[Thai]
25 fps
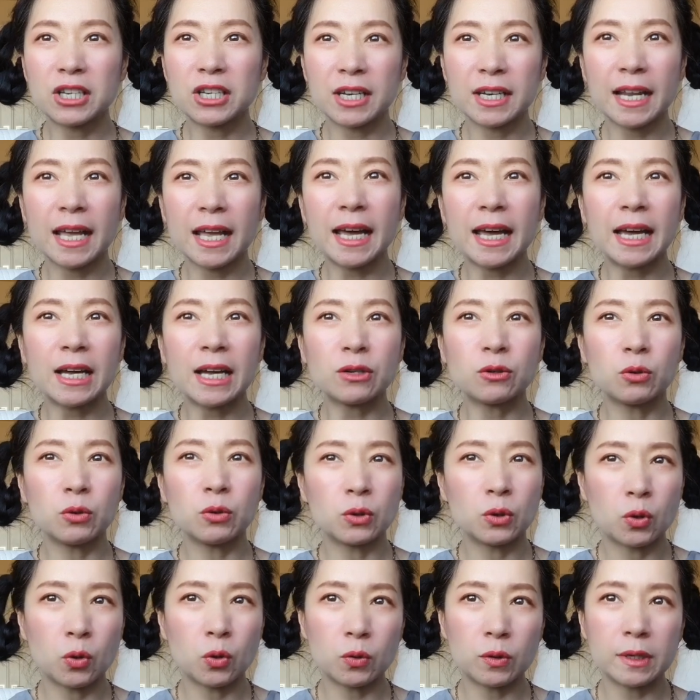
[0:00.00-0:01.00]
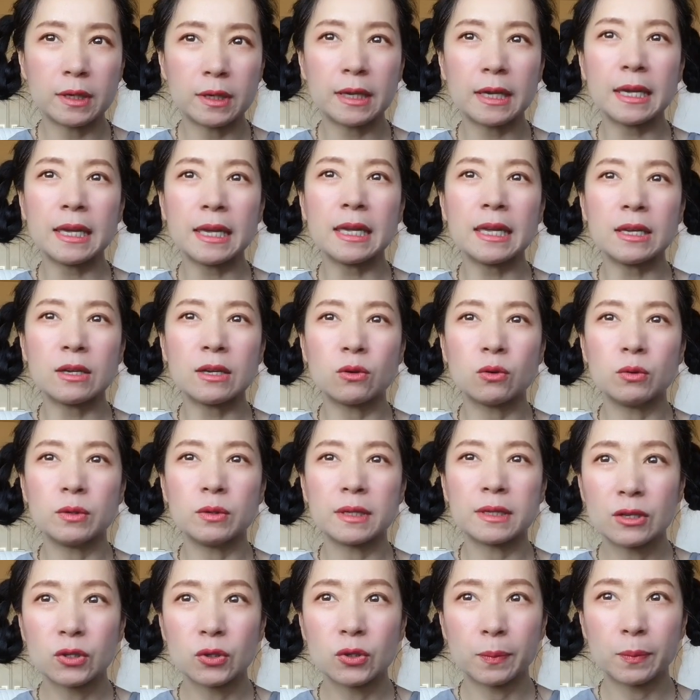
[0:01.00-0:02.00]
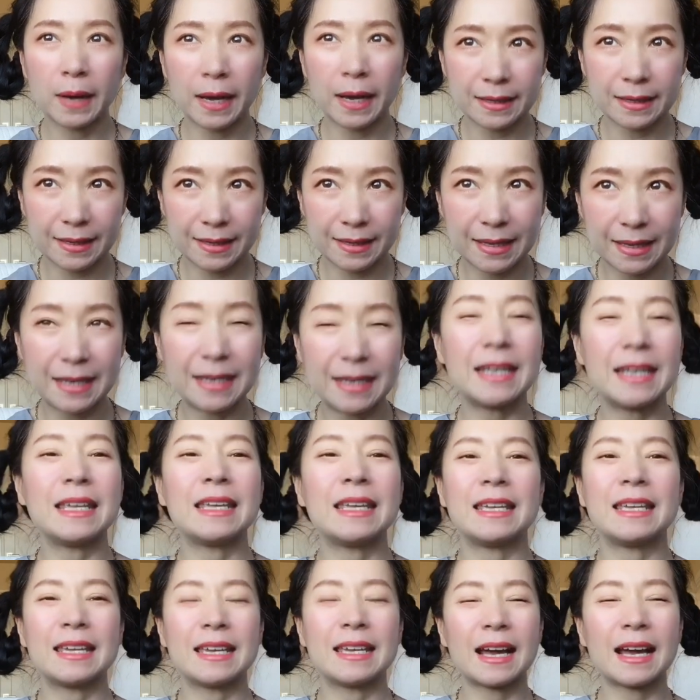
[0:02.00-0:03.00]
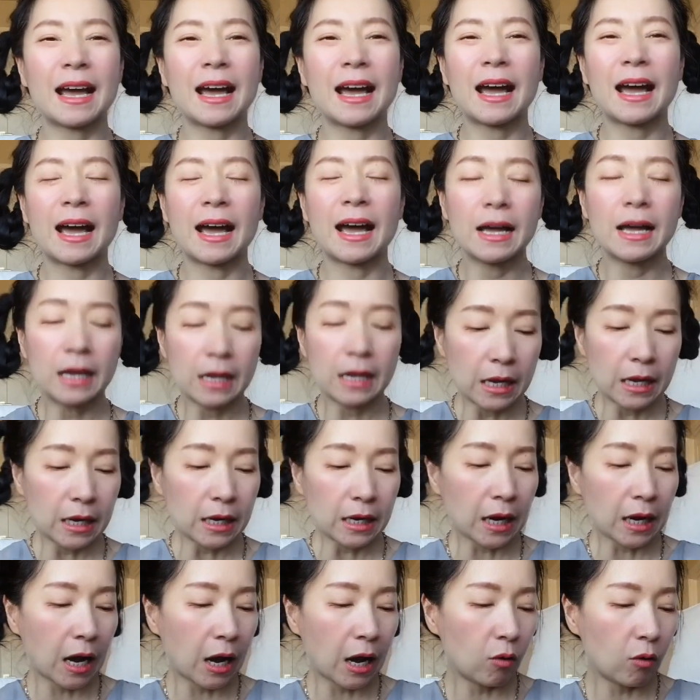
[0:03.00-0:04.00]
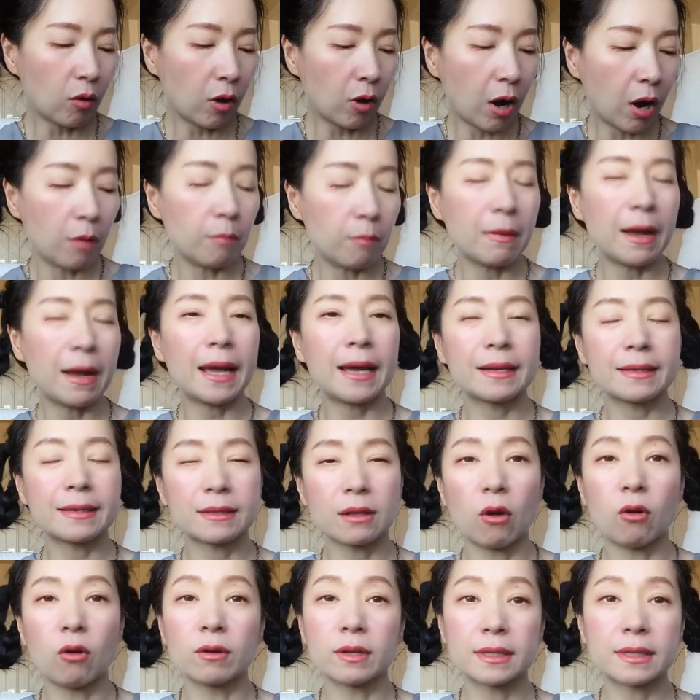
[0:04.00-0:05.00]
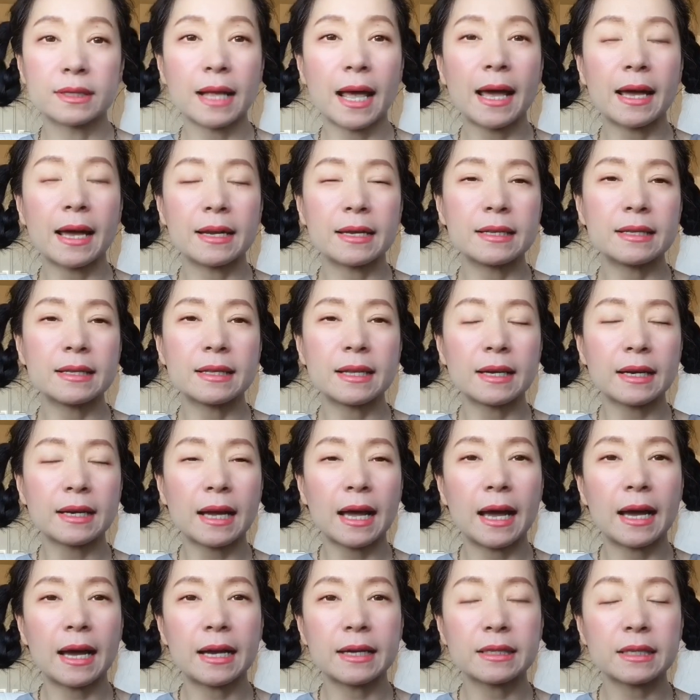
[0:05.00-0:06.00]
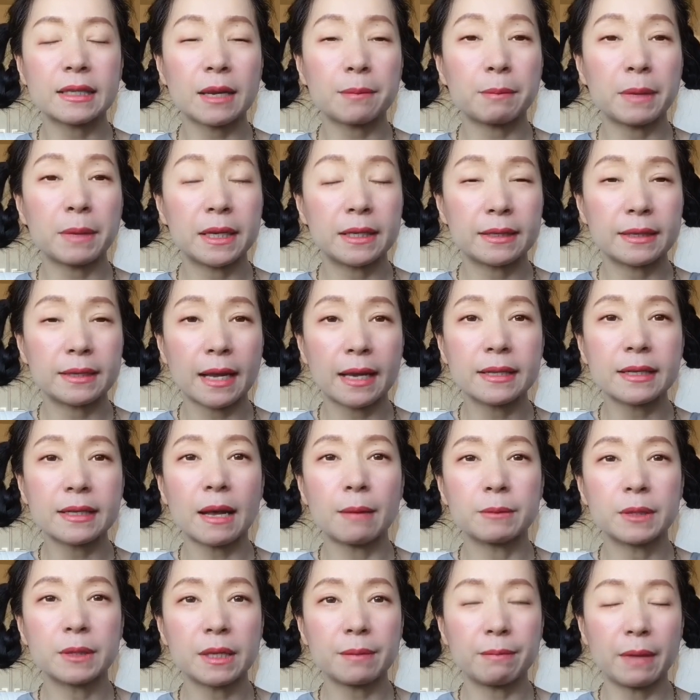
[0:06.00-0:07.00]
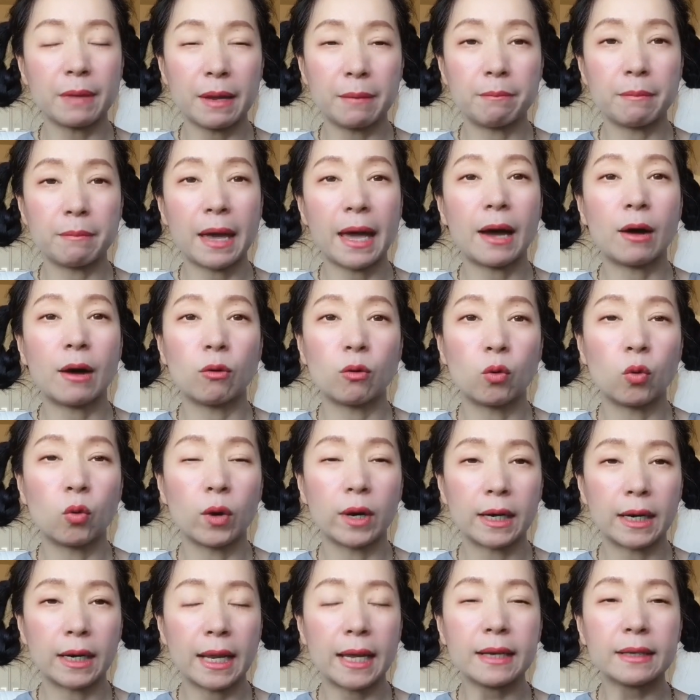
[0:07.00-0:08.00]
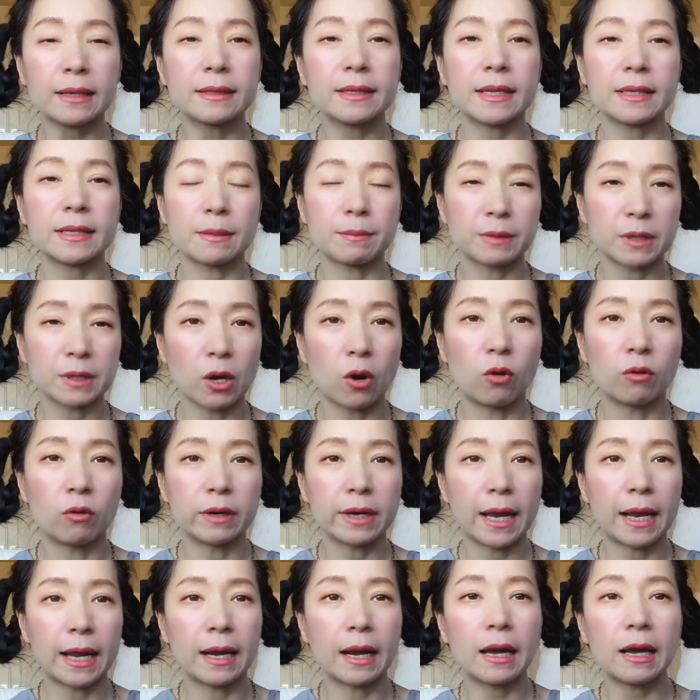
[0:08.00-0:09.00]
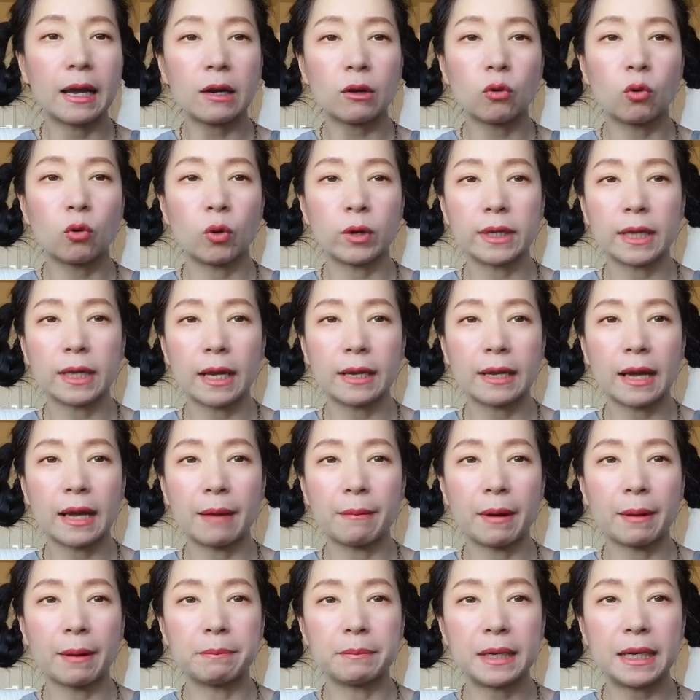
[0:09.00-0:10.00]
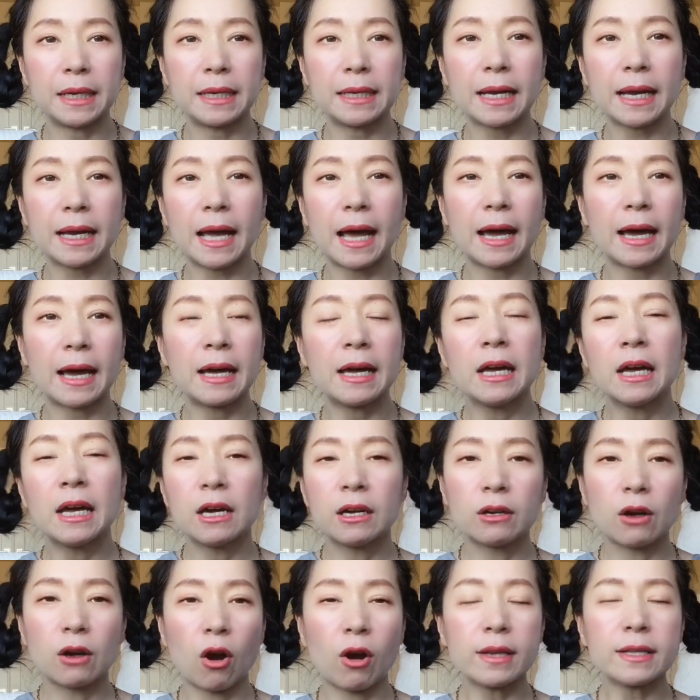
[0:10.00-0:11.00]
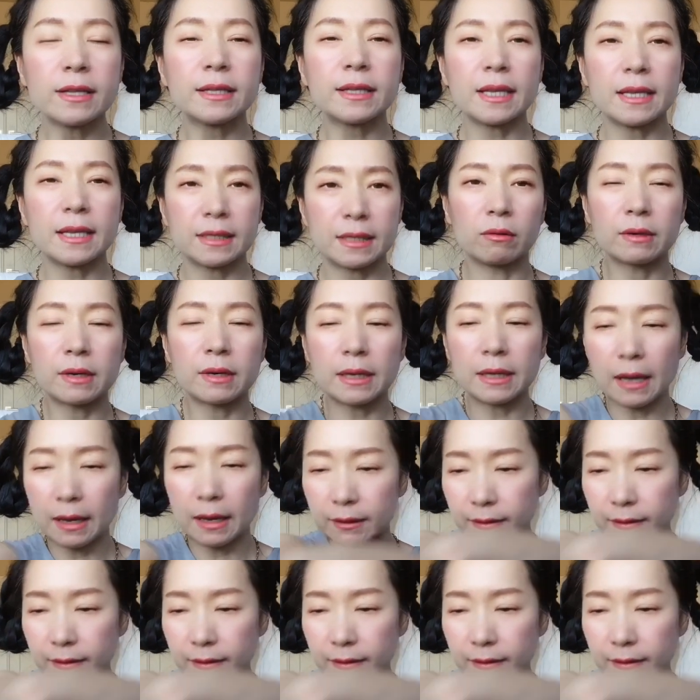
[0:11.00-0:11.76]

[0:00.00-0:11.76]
นาธคุณคุกกี้คุณสุภัสสินีค่ะเขาออกมาสองไซส์นะคะจะเป็นไซส์สามสิบมิลลิลิตร ขวดเล็กเจ็ดสิบสองเหรียญและขวดใหญ่ๆแบบนี้นะคะหนึ่งร้อยสี่สิบเหรียญ